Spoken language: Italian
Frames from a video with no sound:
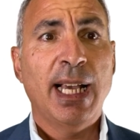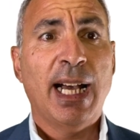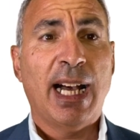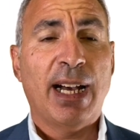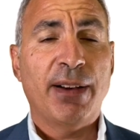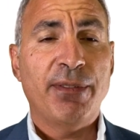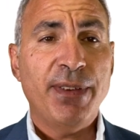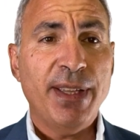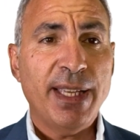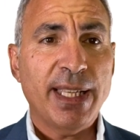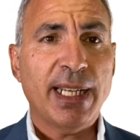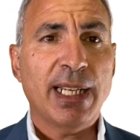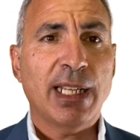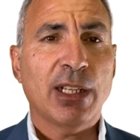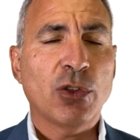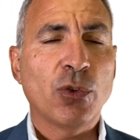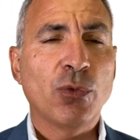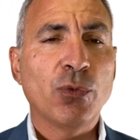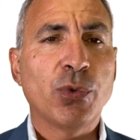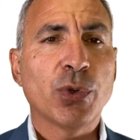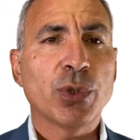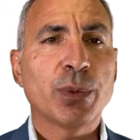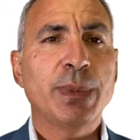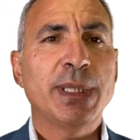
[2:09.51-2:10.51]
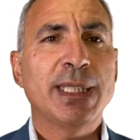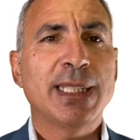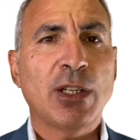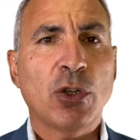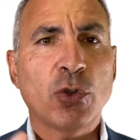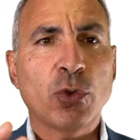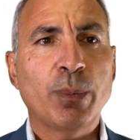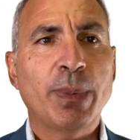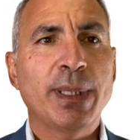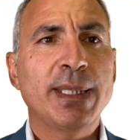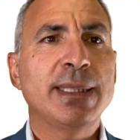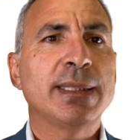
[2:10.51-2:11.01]
Avere la conformità
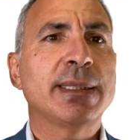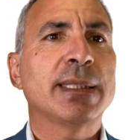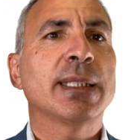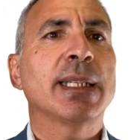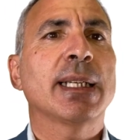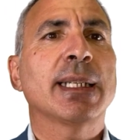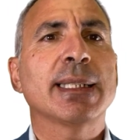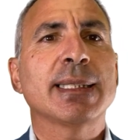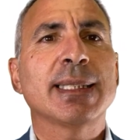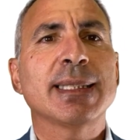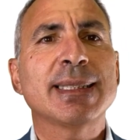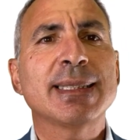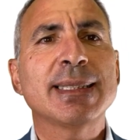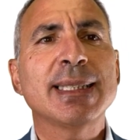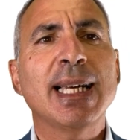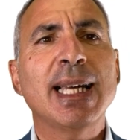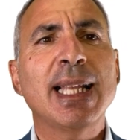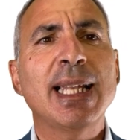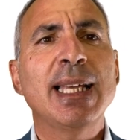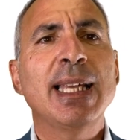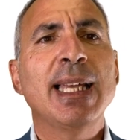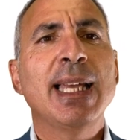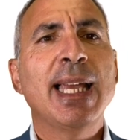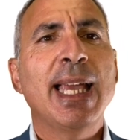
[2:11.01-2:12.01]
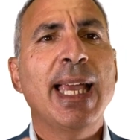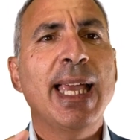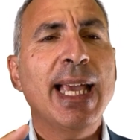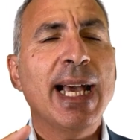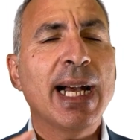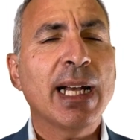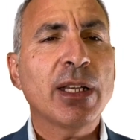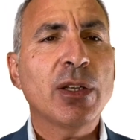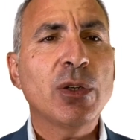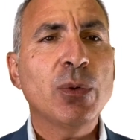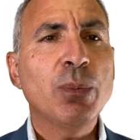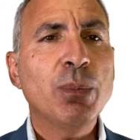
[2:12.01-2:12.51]
urbanistica e catastale è
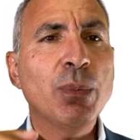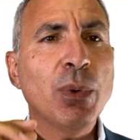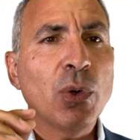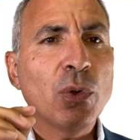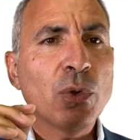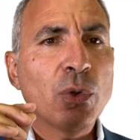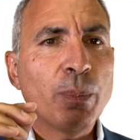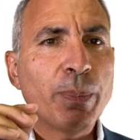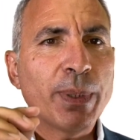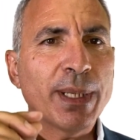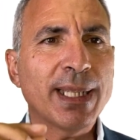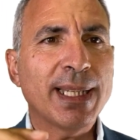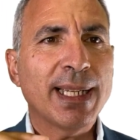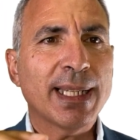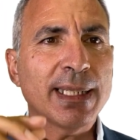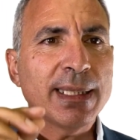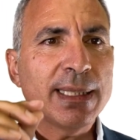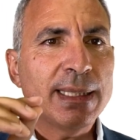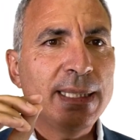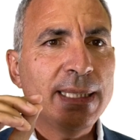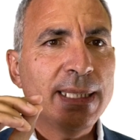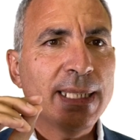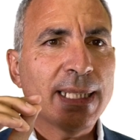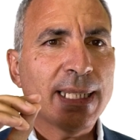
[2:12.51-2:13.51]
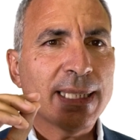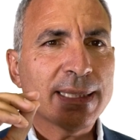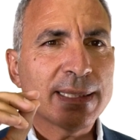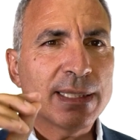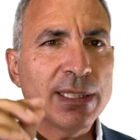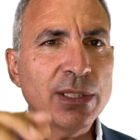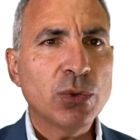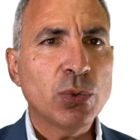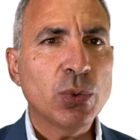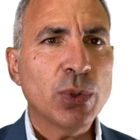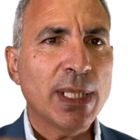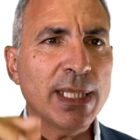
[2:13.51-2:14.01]
anche un modo per garantire la
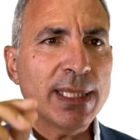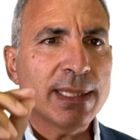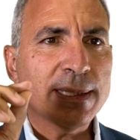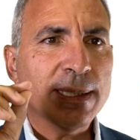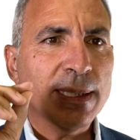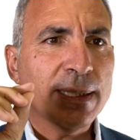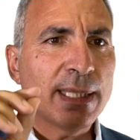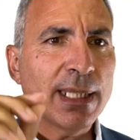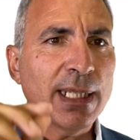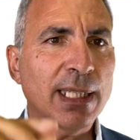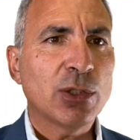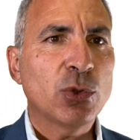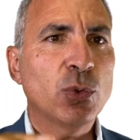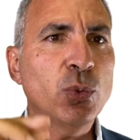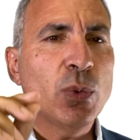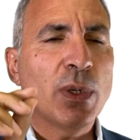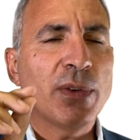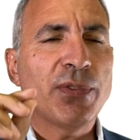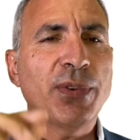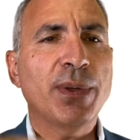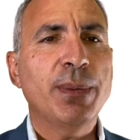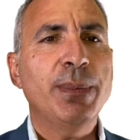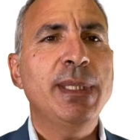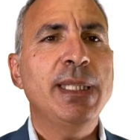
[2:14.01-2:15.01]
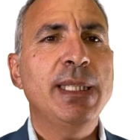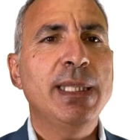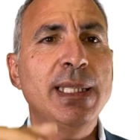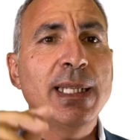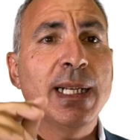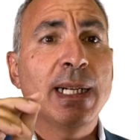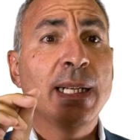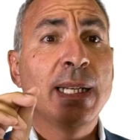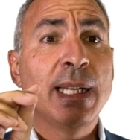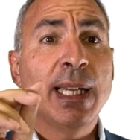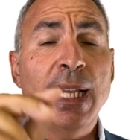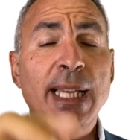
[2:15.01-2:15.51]
sicurezza della tua
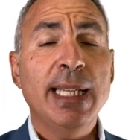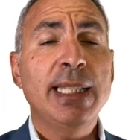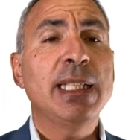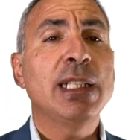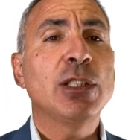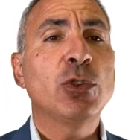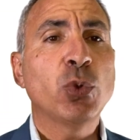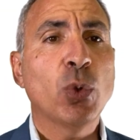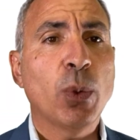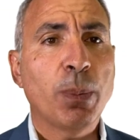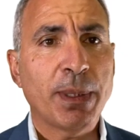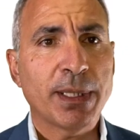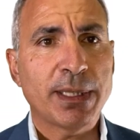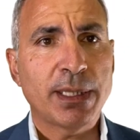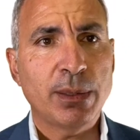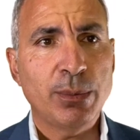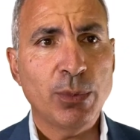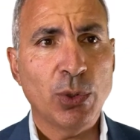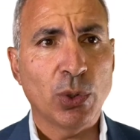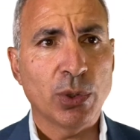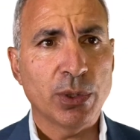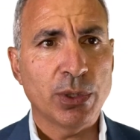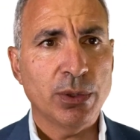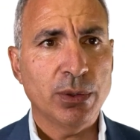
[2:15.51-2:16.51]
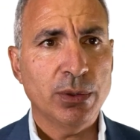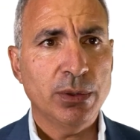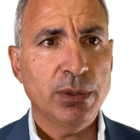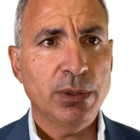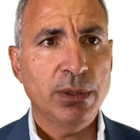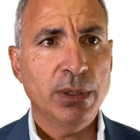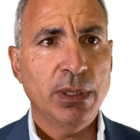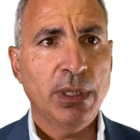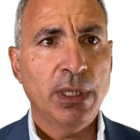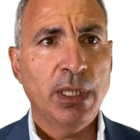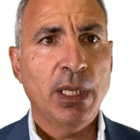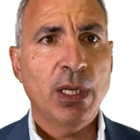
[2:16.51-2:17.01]
famiglia e del tuo
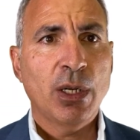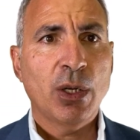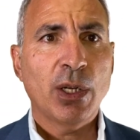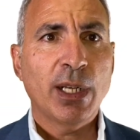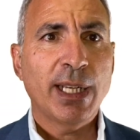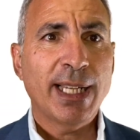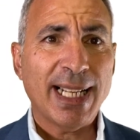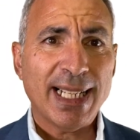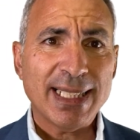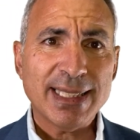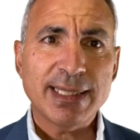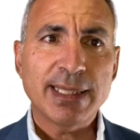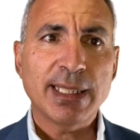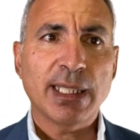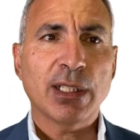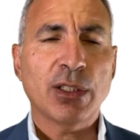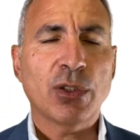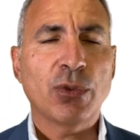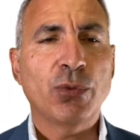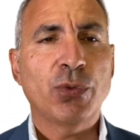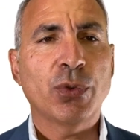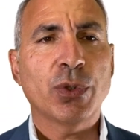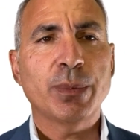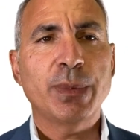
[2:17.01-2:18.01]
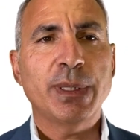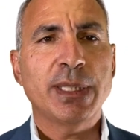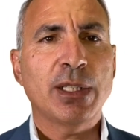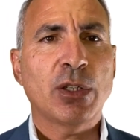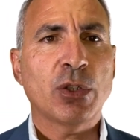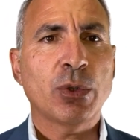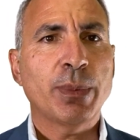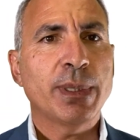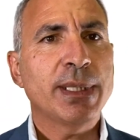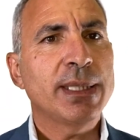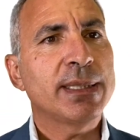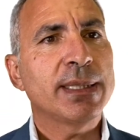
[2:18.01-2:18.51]
patrimonio. Grazie alla conformità
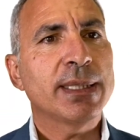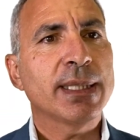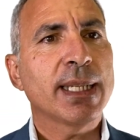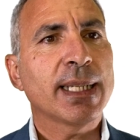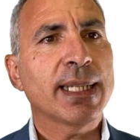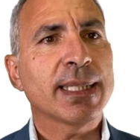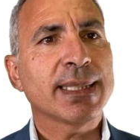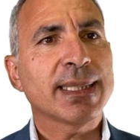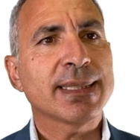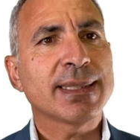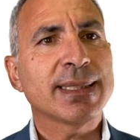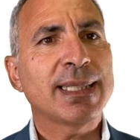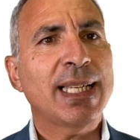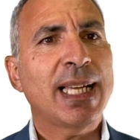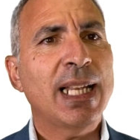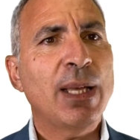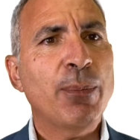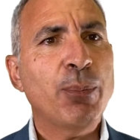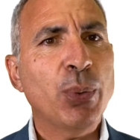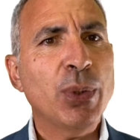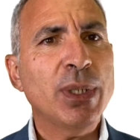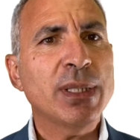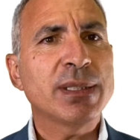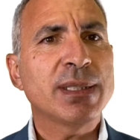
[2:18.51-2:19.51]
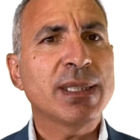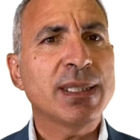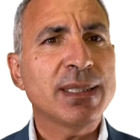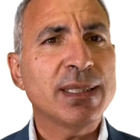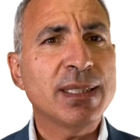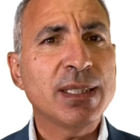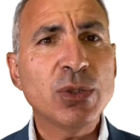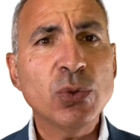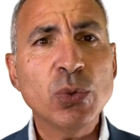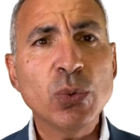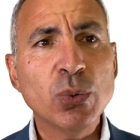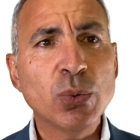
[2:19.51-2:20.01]
urbanistica e catastale puoi essere
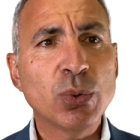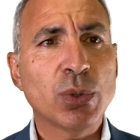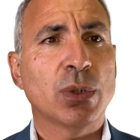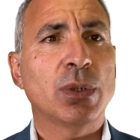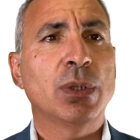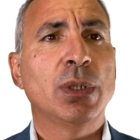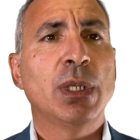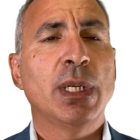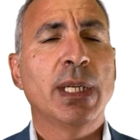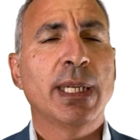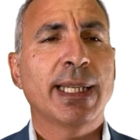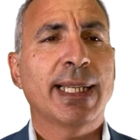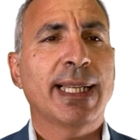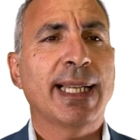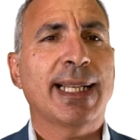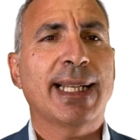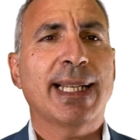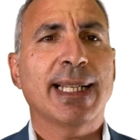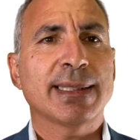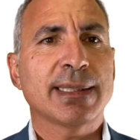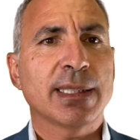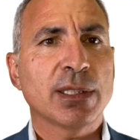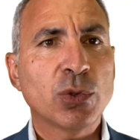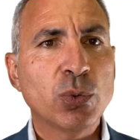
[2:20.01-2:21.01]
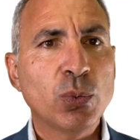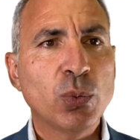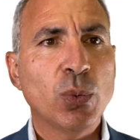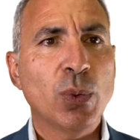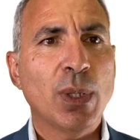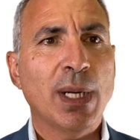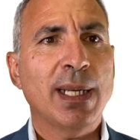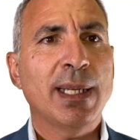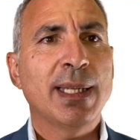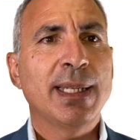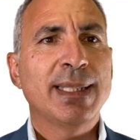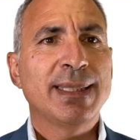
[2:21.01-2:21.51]
sicuro che casa
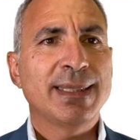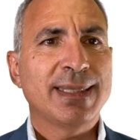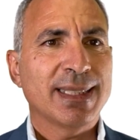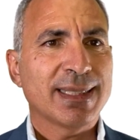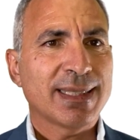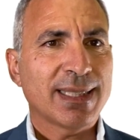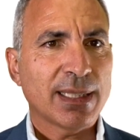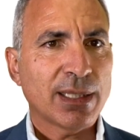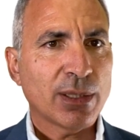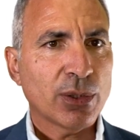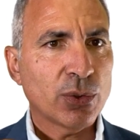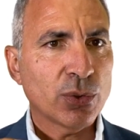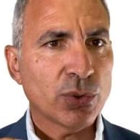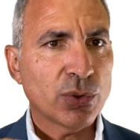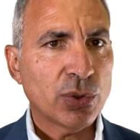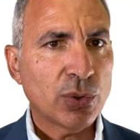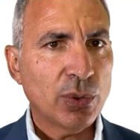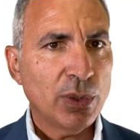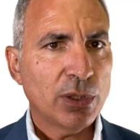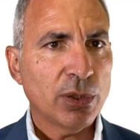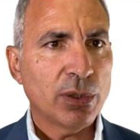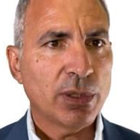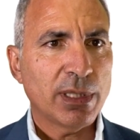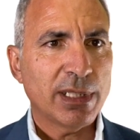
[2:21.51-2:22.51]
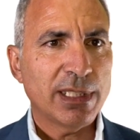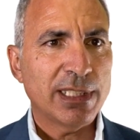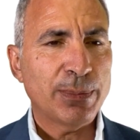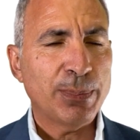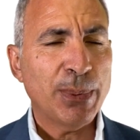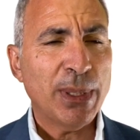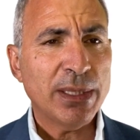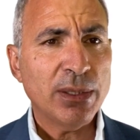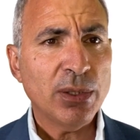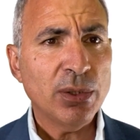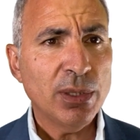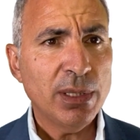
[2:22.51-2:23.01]
tua sia stata costruita nel
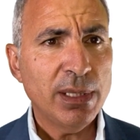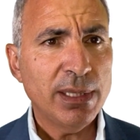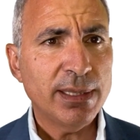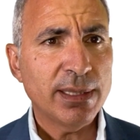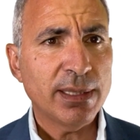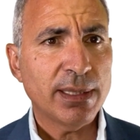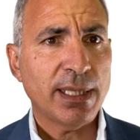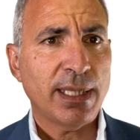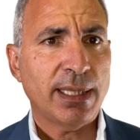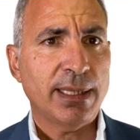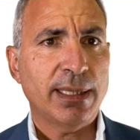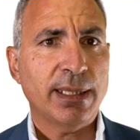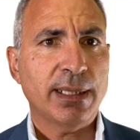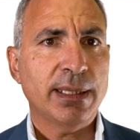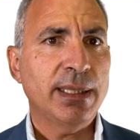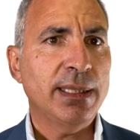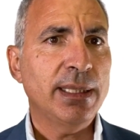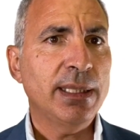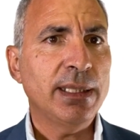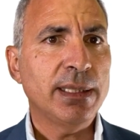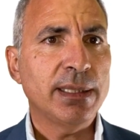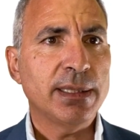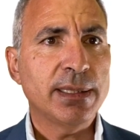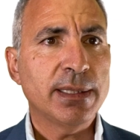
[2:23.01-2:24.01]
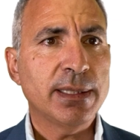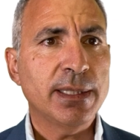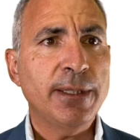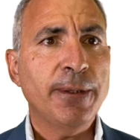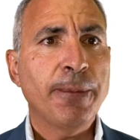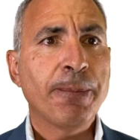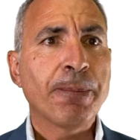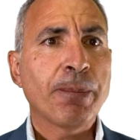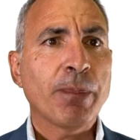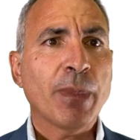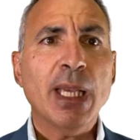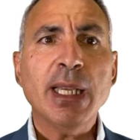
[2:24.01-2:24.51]
rispetto degli standard edilizi
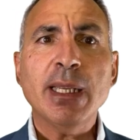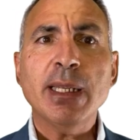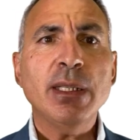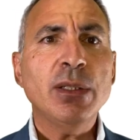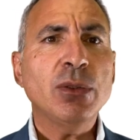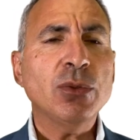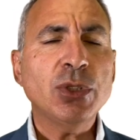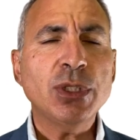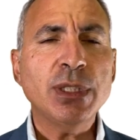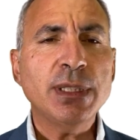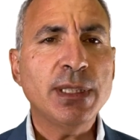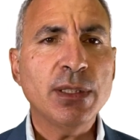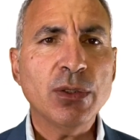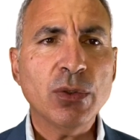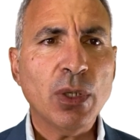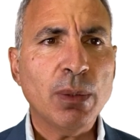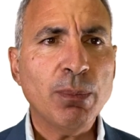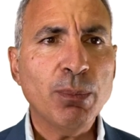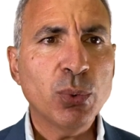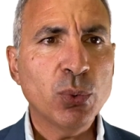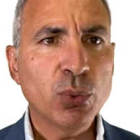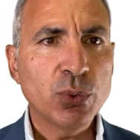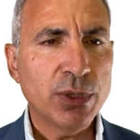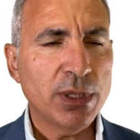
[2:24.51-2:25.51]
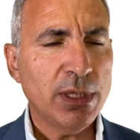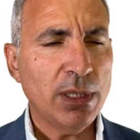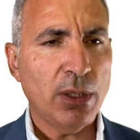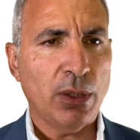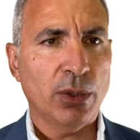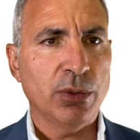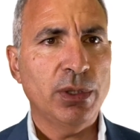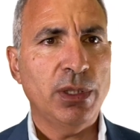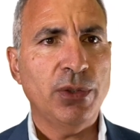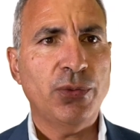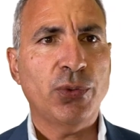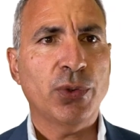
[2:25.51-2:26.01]
e che non ci siano abusi
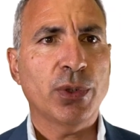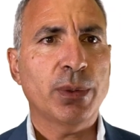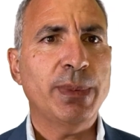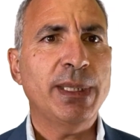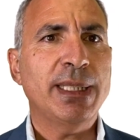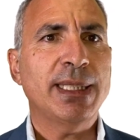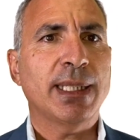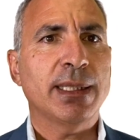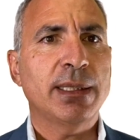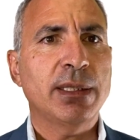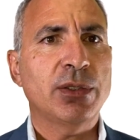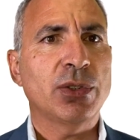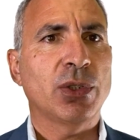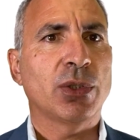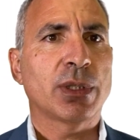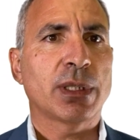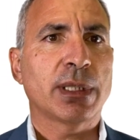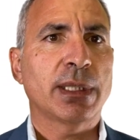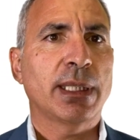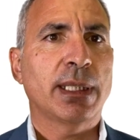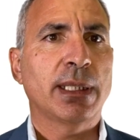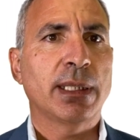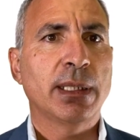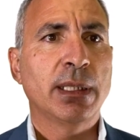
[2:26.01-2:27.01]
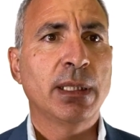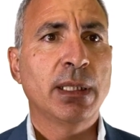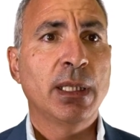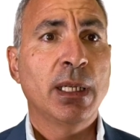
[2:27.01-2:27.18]
o difformità di sorta.